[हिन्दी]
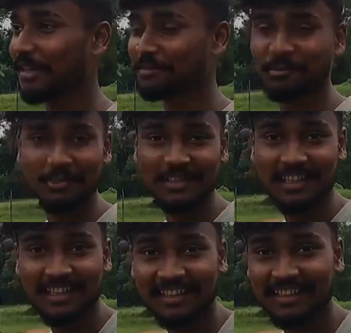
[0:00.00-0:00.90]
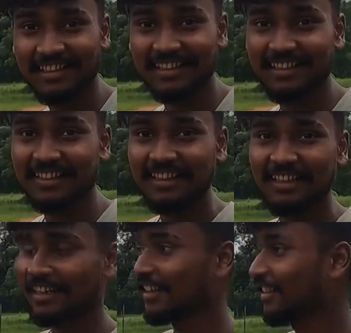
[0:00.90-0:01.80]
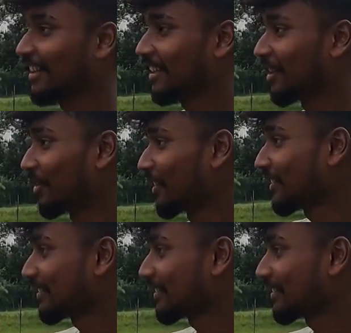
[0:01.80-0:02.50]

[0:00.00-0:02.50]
भारतपुर से हाँ और